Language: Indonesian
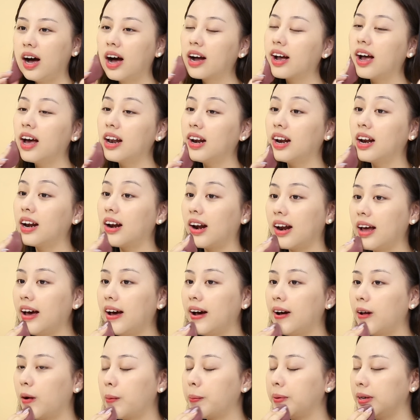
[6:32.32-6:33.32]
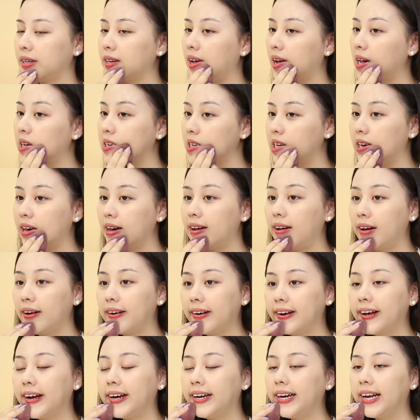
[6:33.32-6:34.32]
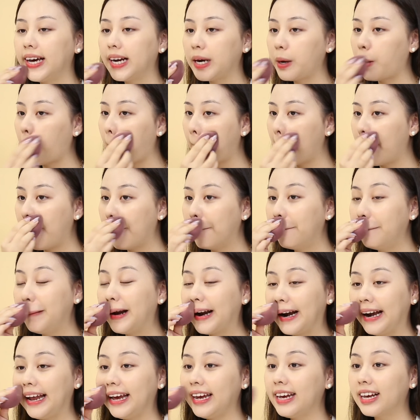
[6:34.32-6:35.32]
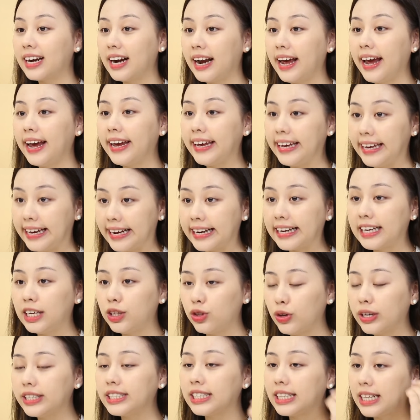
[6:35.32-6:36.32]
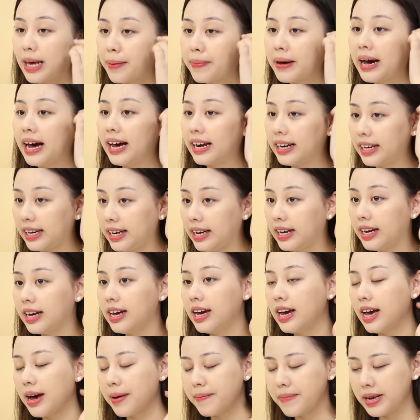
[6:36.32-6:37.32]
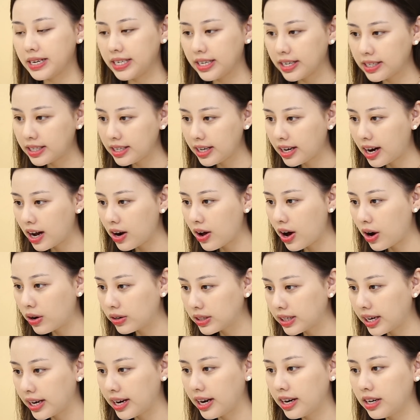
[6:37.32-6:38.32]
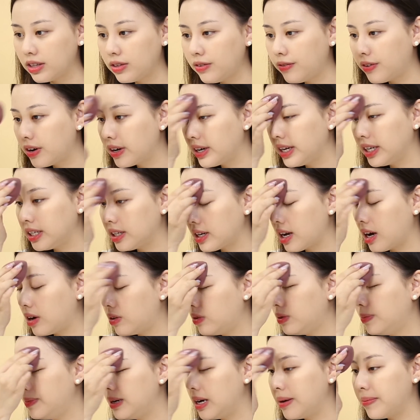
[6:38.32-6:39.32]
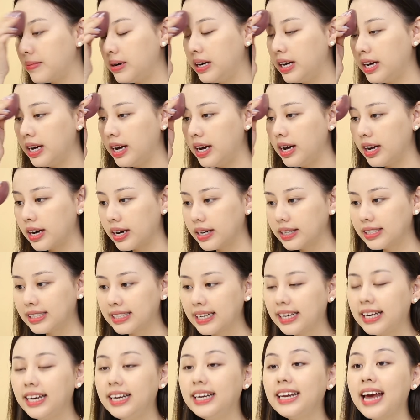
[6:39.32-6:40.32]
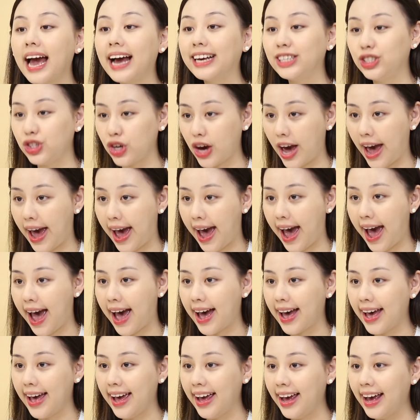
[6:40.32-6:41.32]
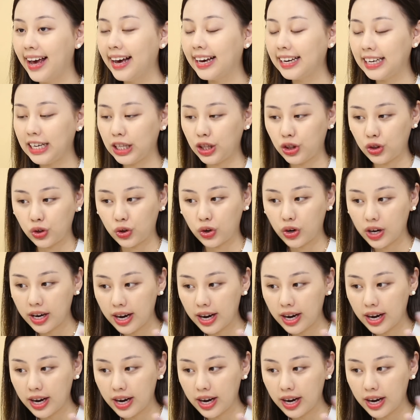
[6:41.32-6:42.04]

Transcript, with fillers: agak lelah kalau misalnya dan dan berlayer-layer gitu ya setiap hari. Biasanya sih kalau aku sehari-hari tuh foundation aku bener-bener segini aja gitu.